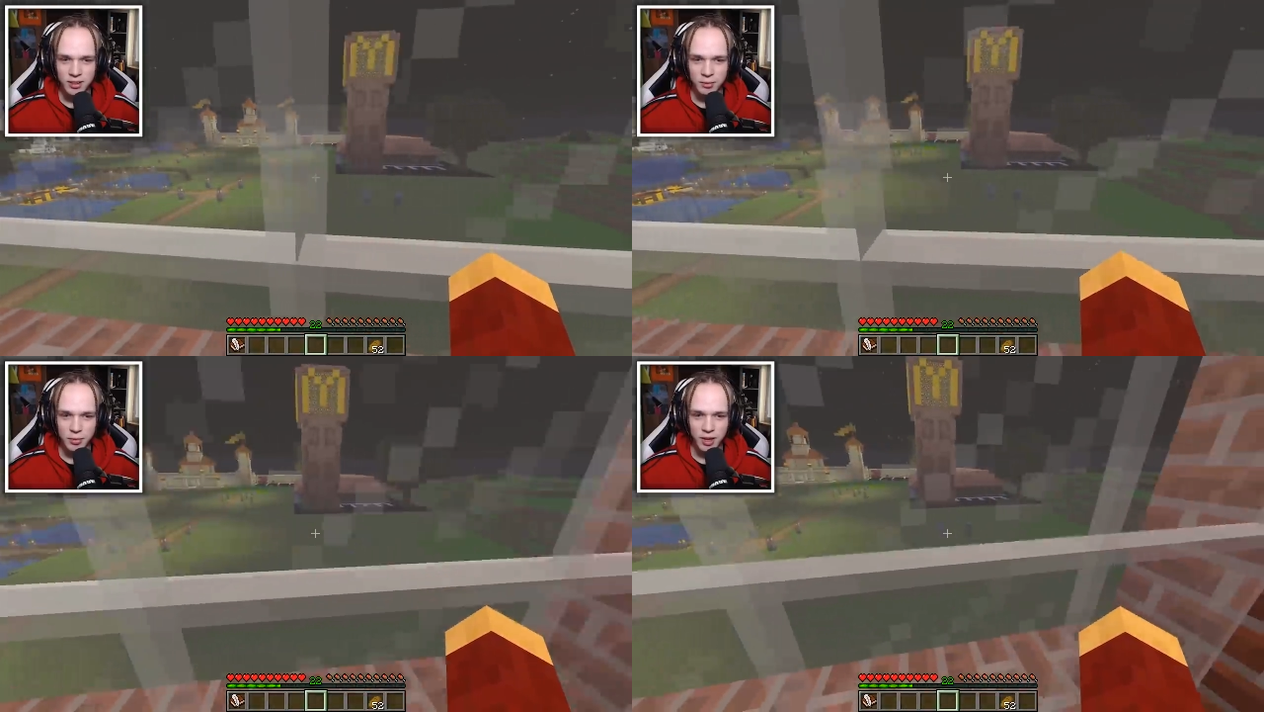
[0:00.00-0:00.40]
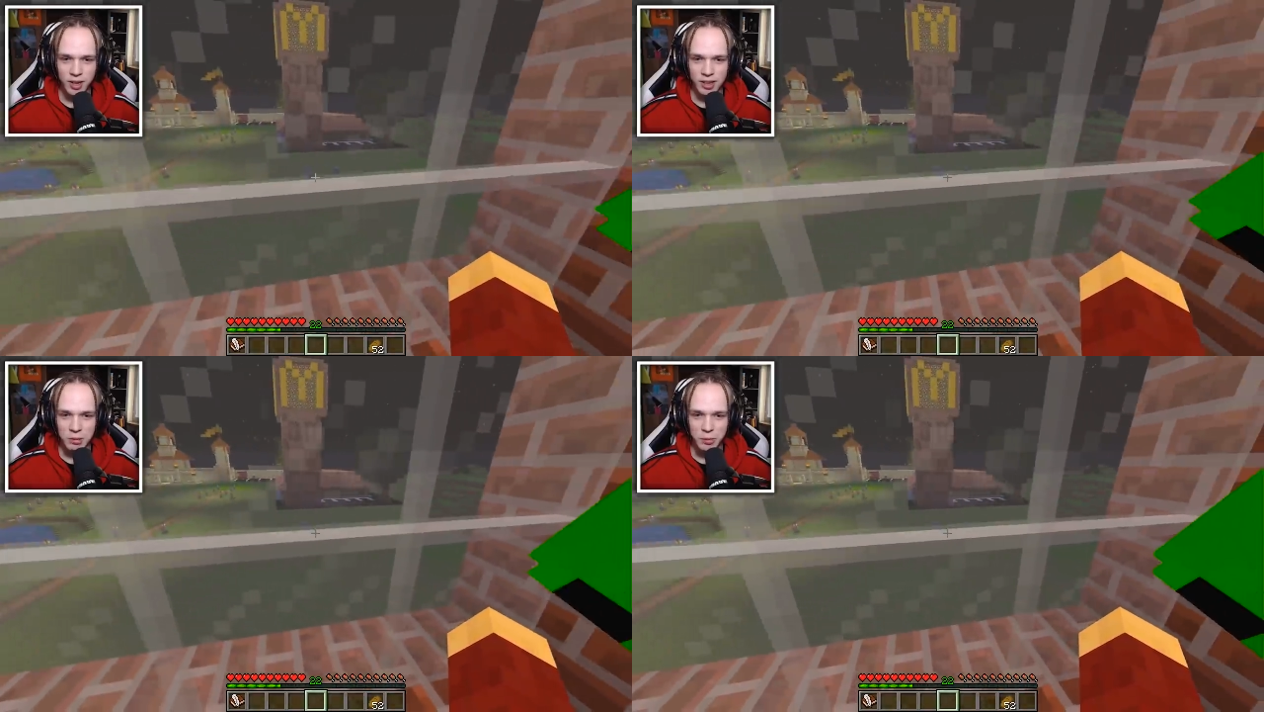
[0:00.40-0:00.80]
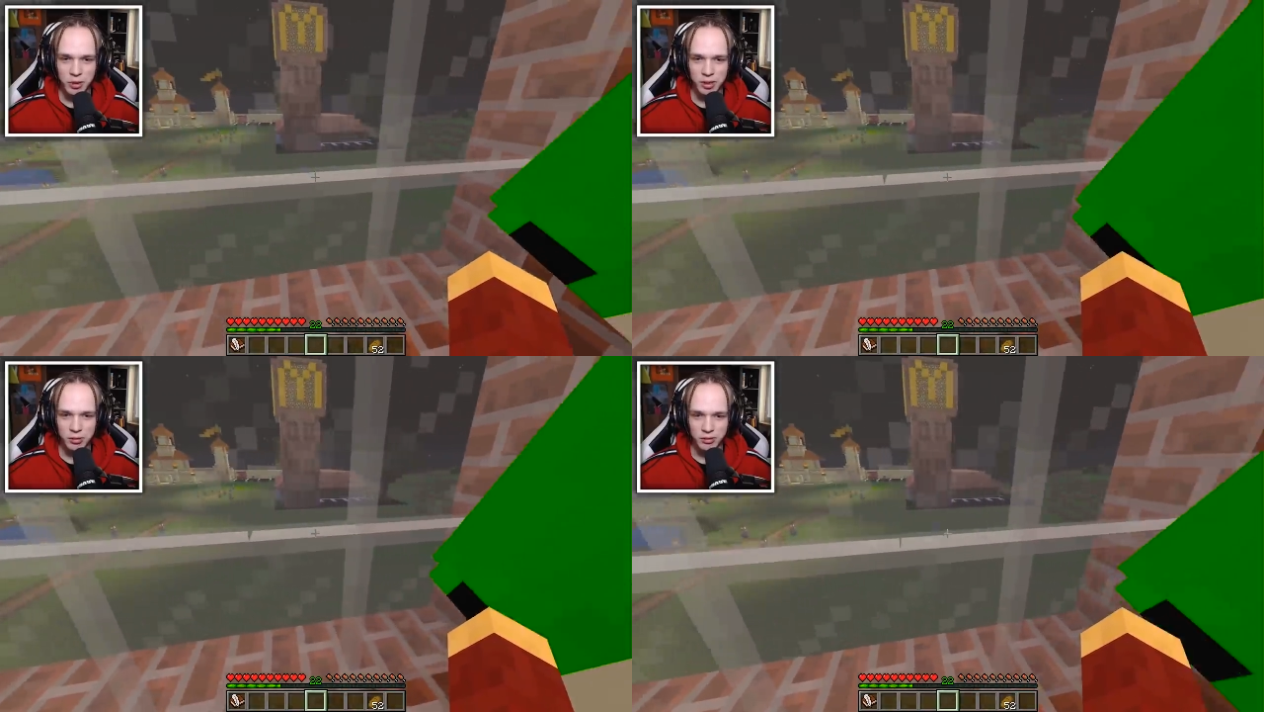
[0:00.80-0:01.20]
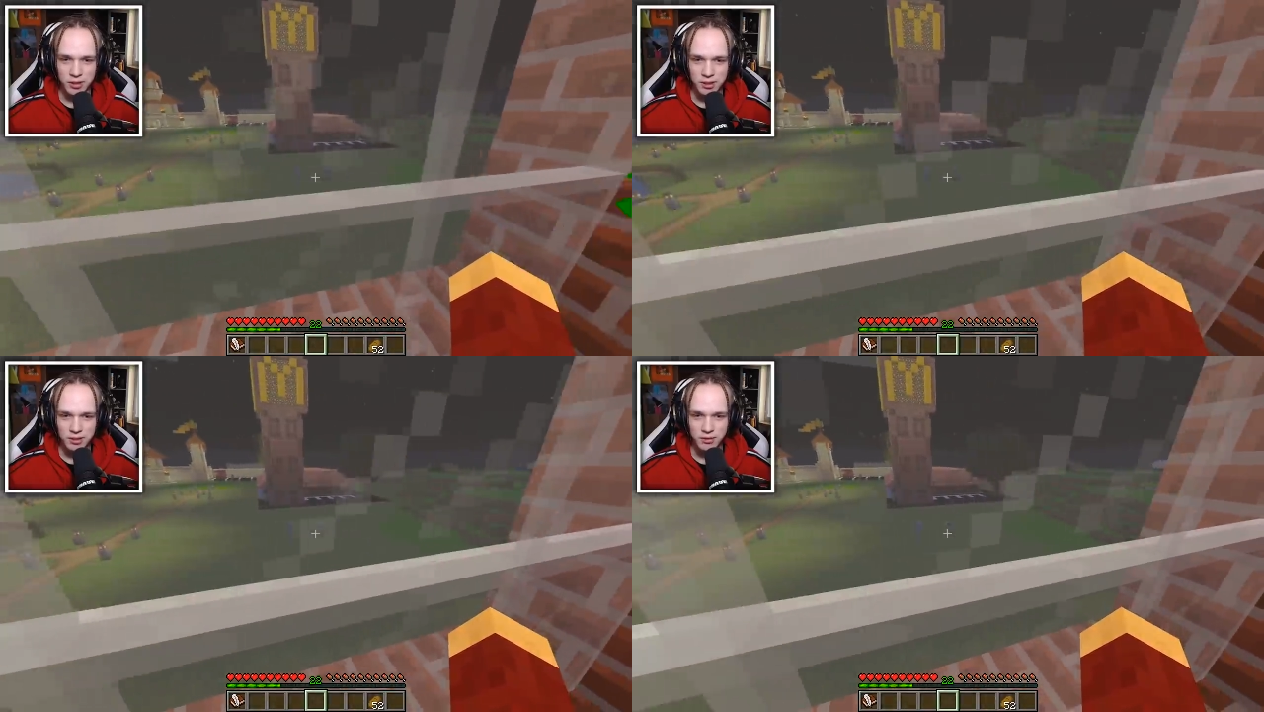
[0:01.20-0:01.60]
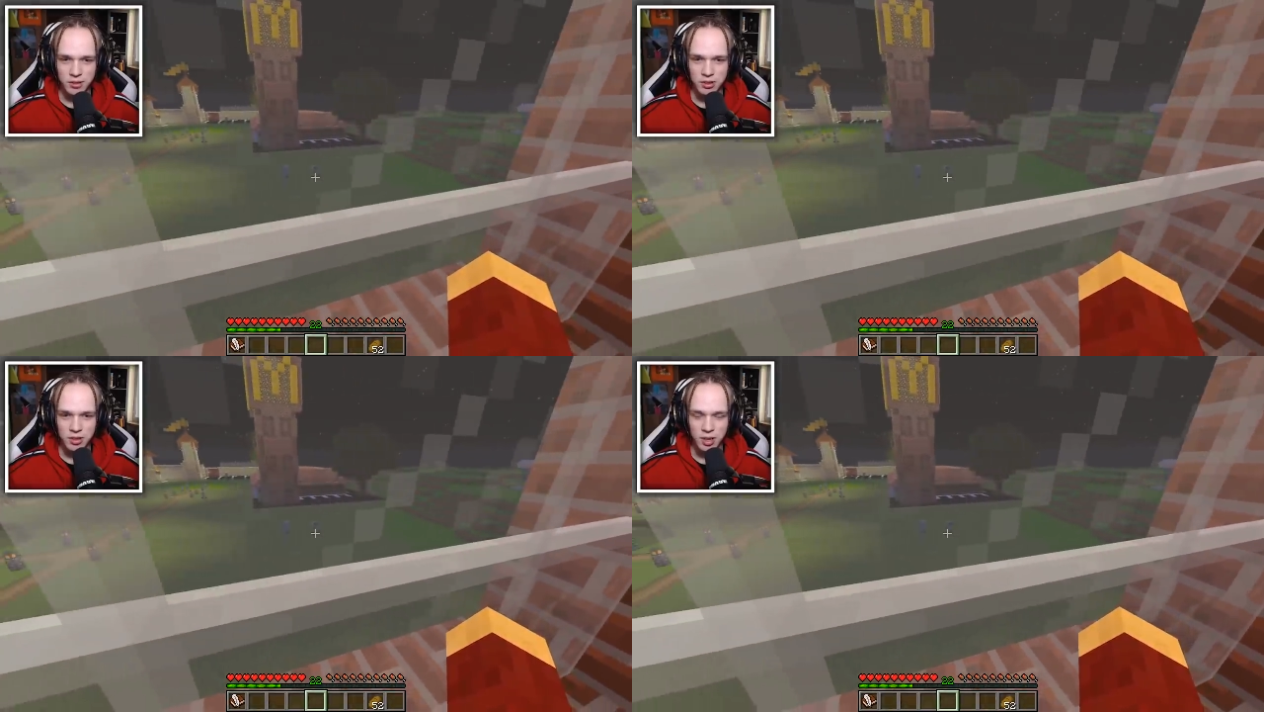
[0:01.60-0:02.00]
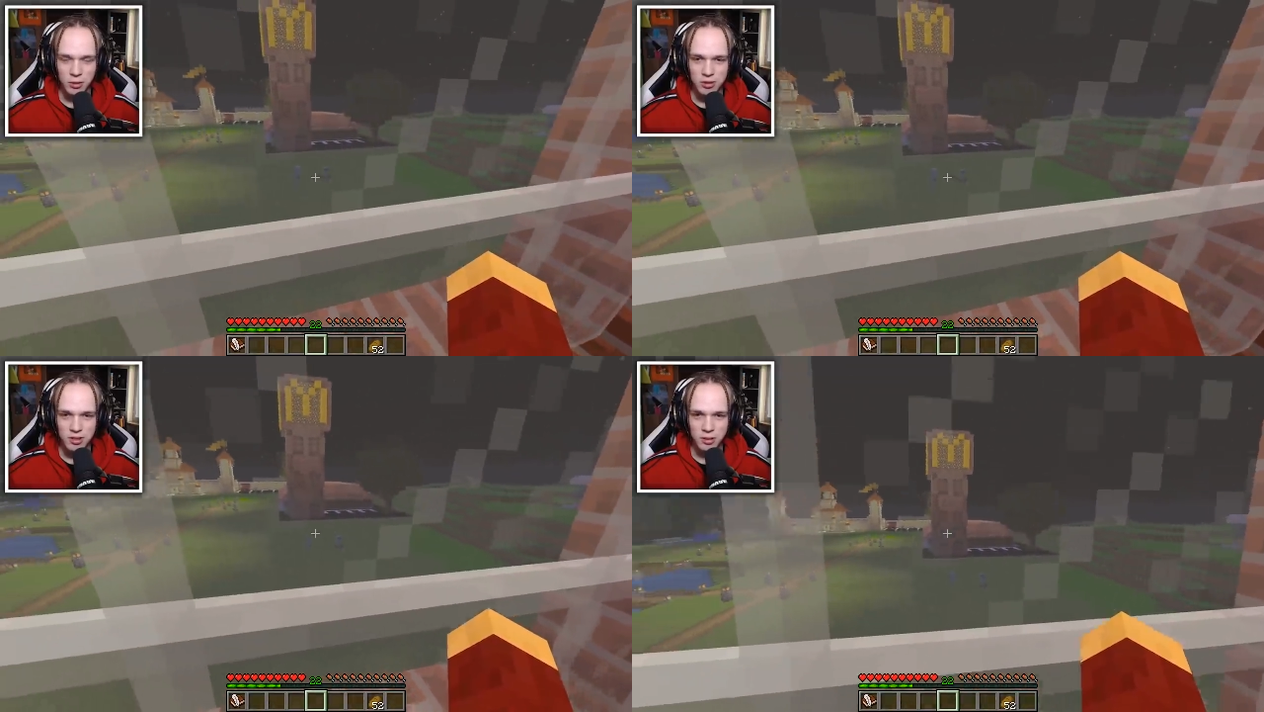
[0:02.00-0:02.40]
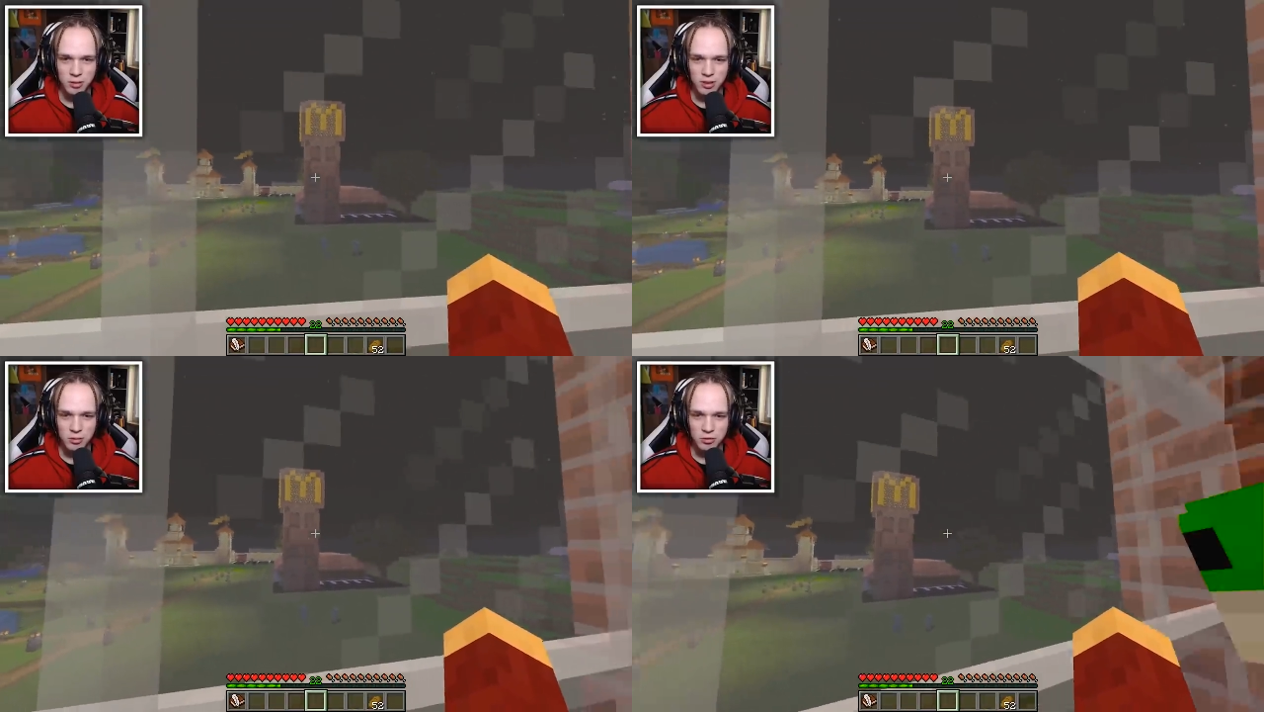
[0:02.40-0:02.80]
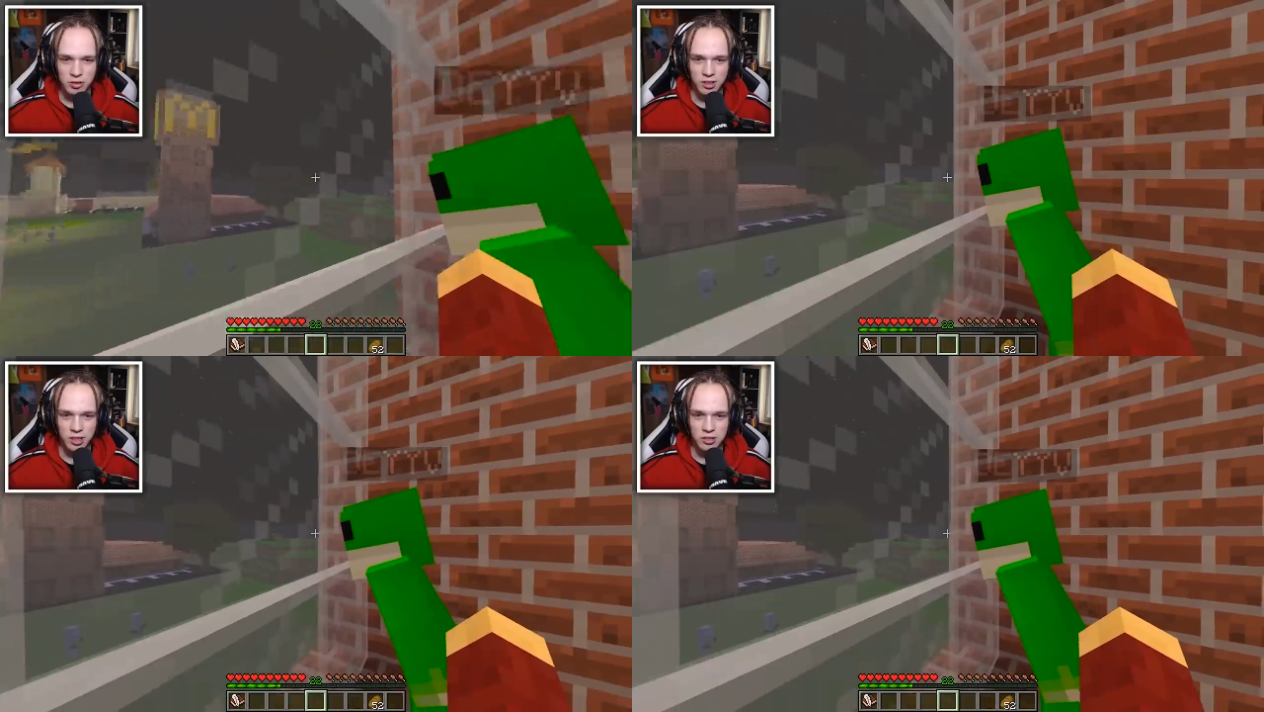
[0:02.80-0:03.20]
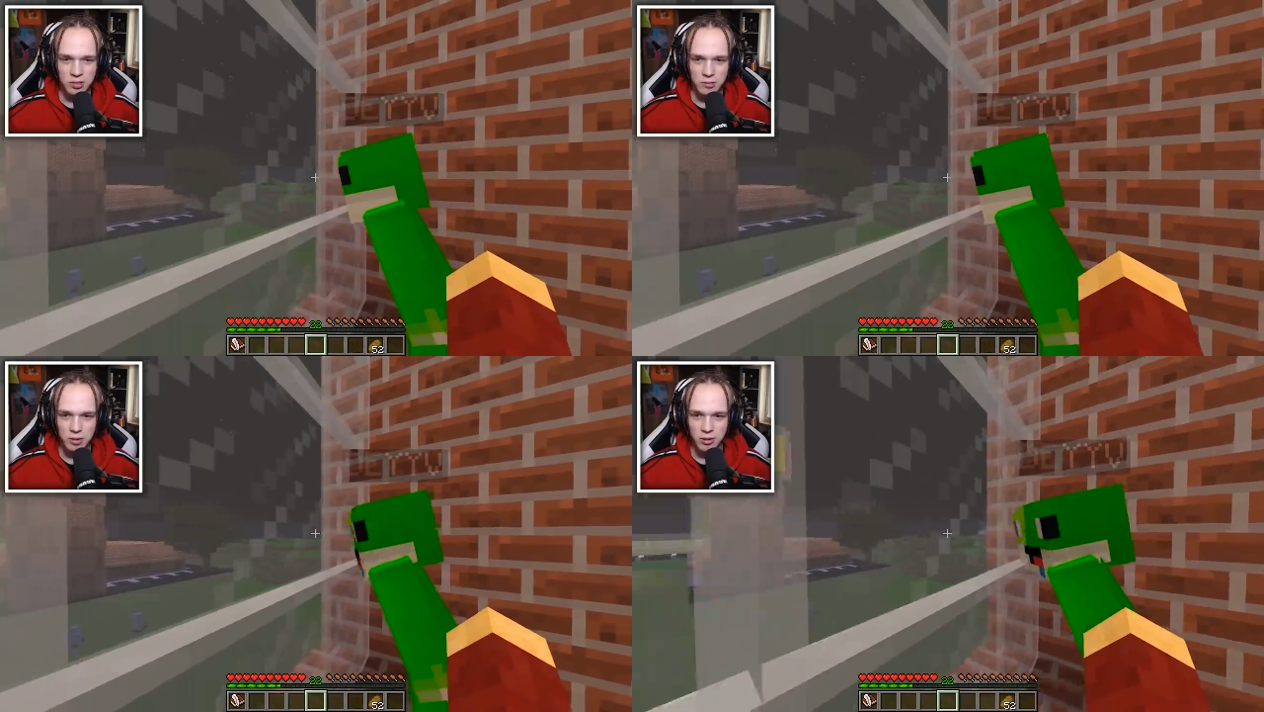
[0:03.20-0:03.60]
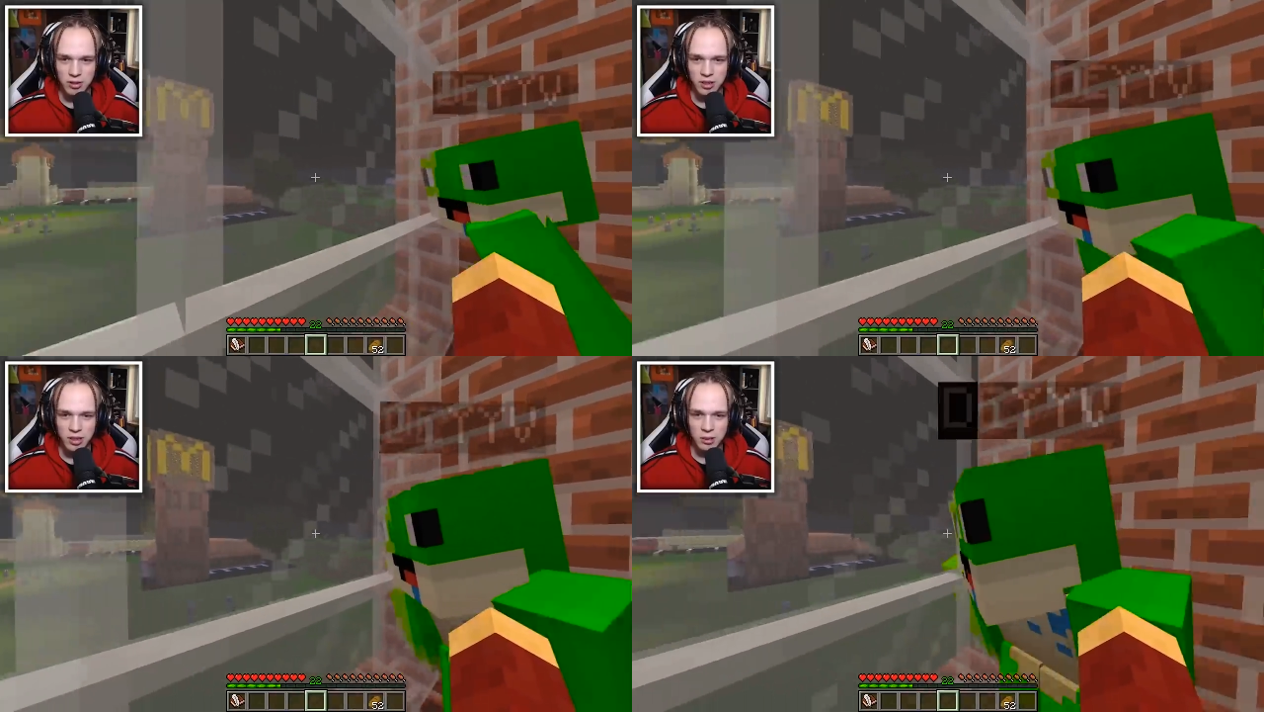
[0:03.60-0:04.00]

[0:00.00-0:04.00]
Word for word: O ile tam oponentów jest. Widzisz, ile ludzi jest na ulicy, już się tak Widzę ściemniło,